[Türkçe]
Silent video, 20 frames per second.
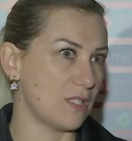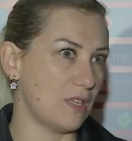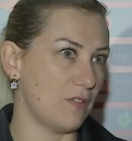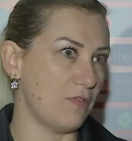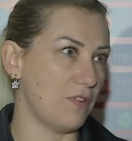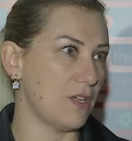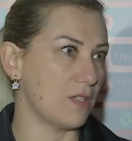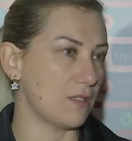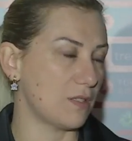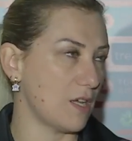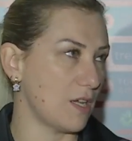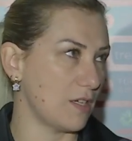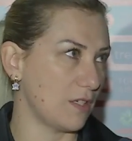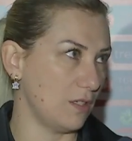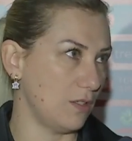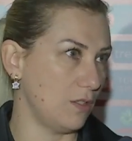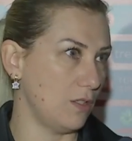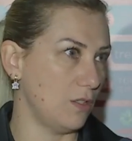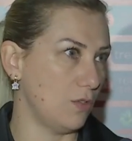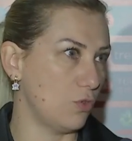Defanstan
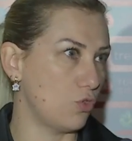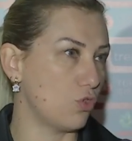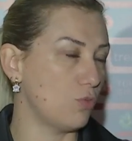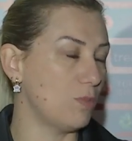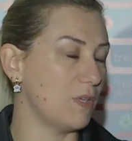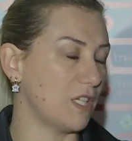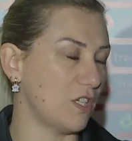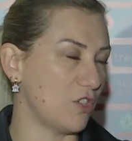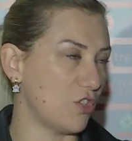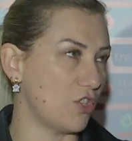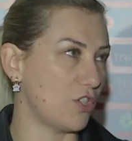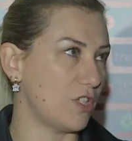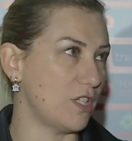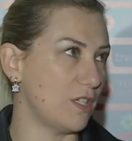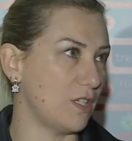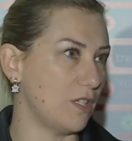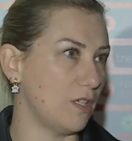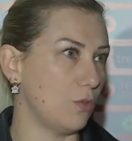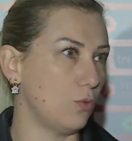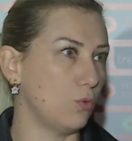e, hücuma
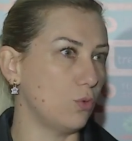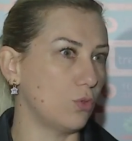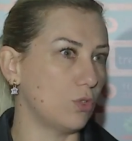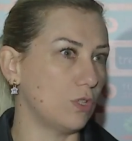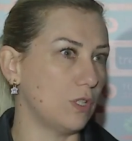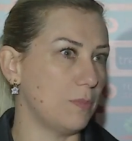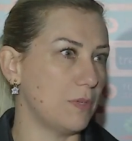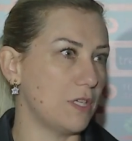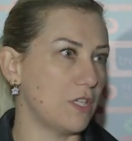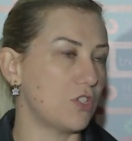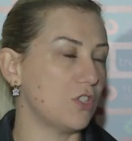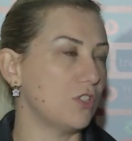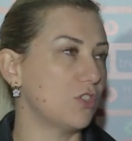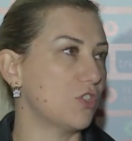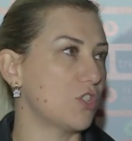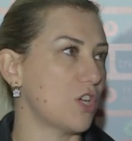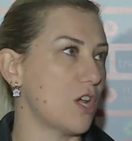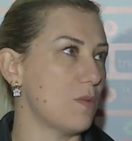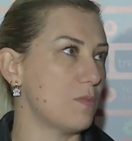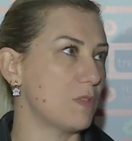geçişleri uygulamaya
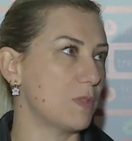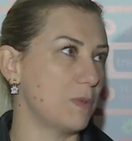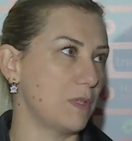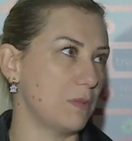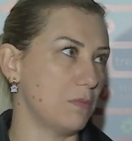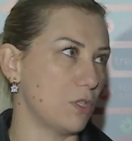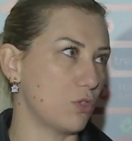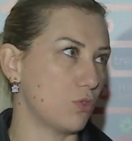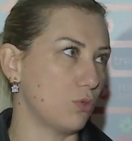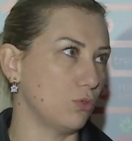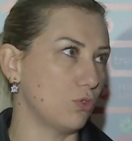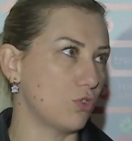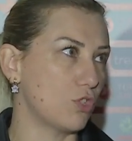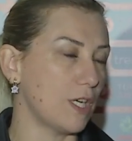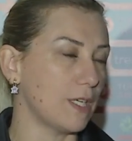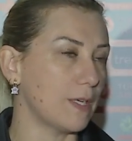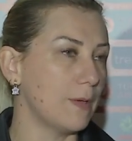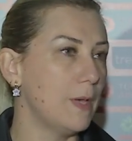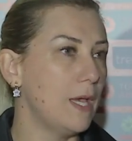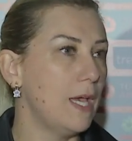çalışacağımız bir maç
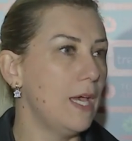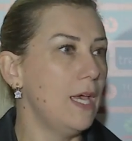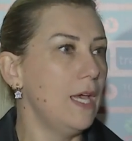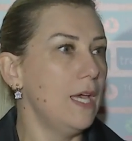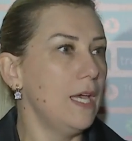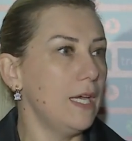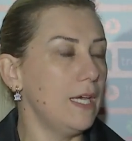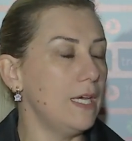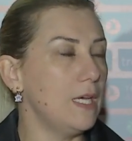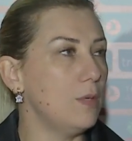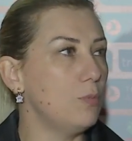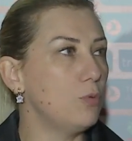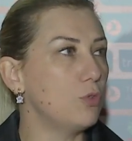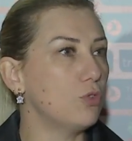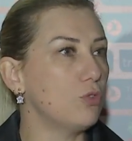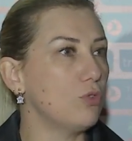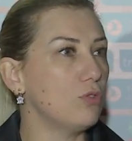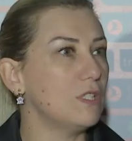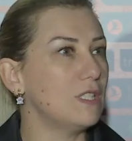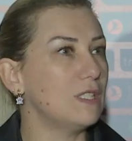olacak. E, e,
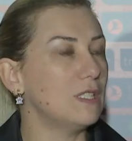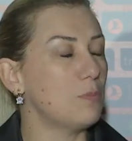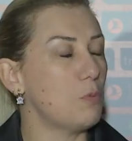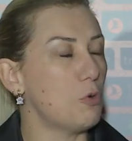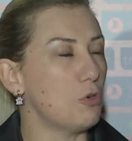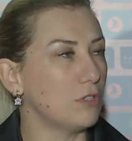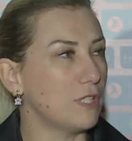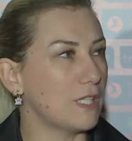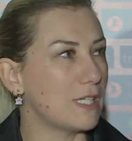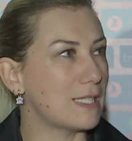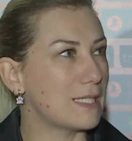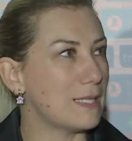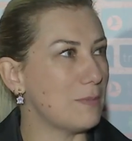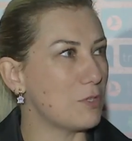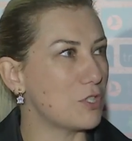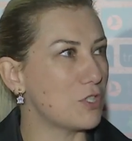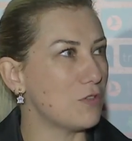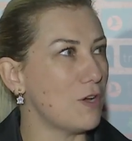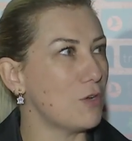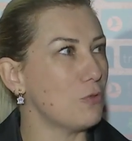bugün onların da Portekiz'le
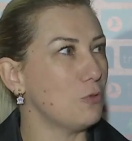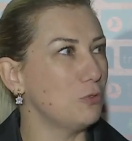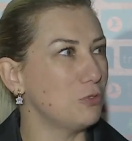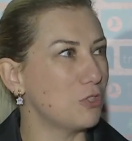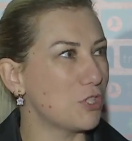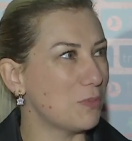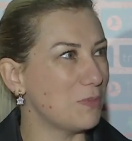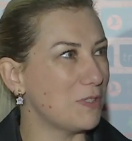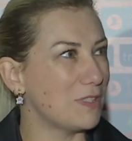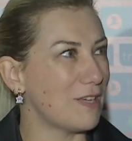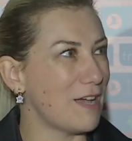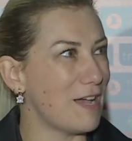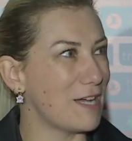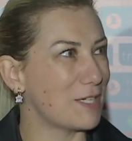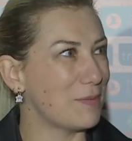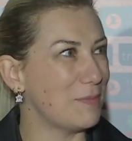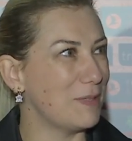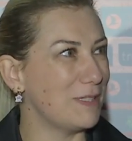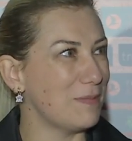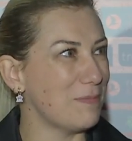maçı var. Onu şimdi
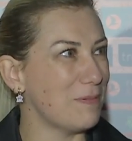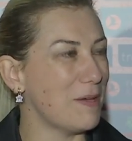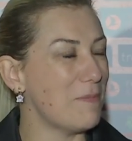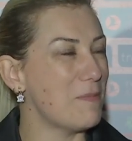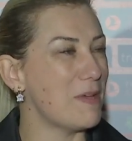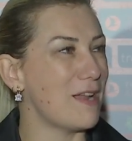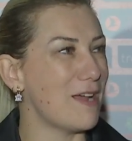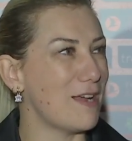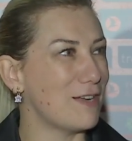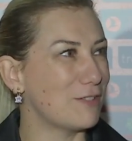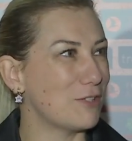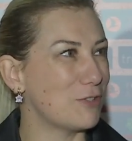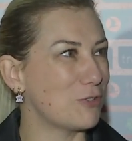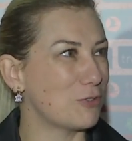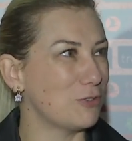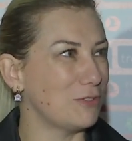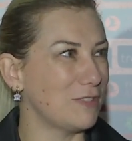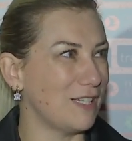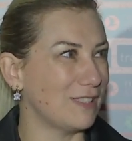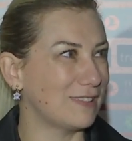takip edip hemen ertesi
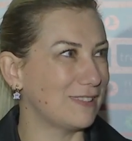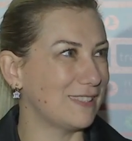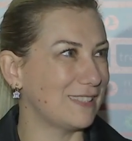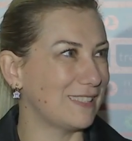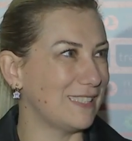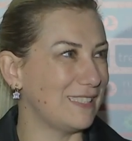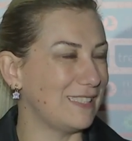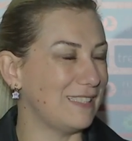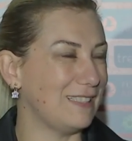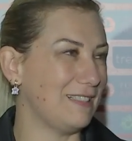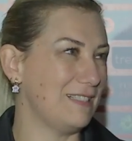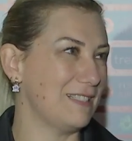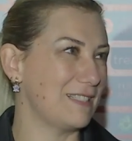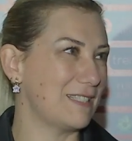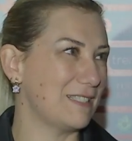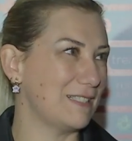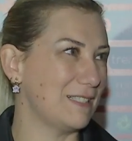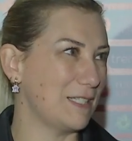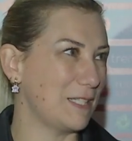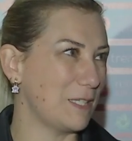gün taktikleri
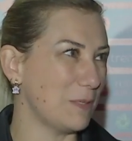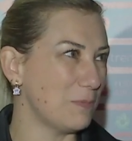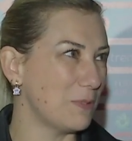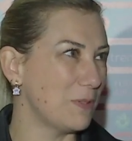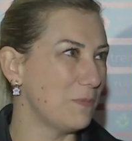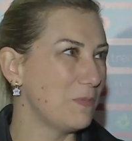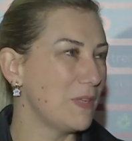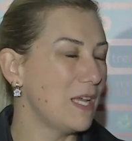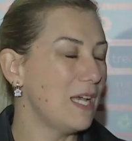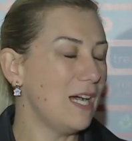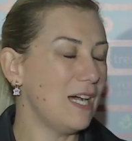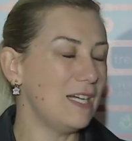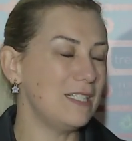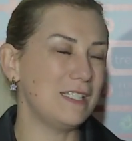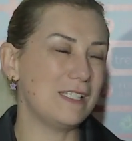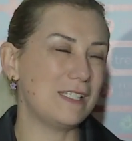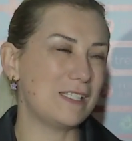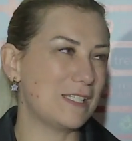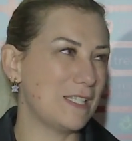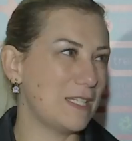hazırlayıp
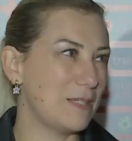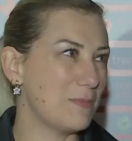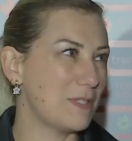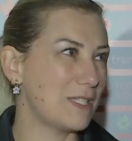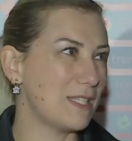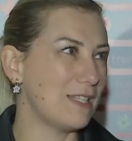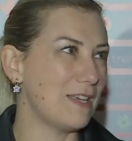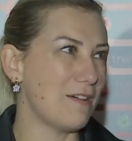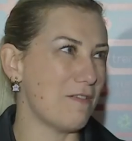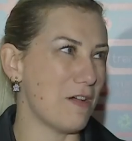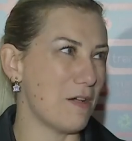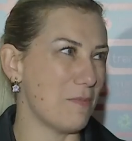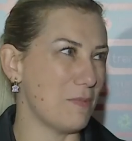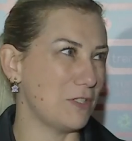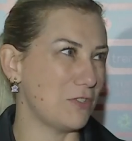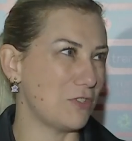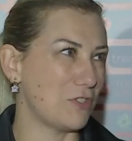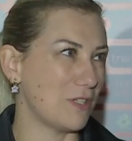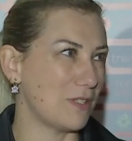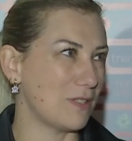analizlerimizle devam
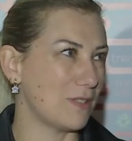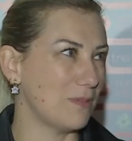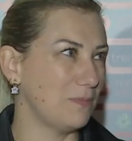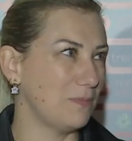edeceğiz.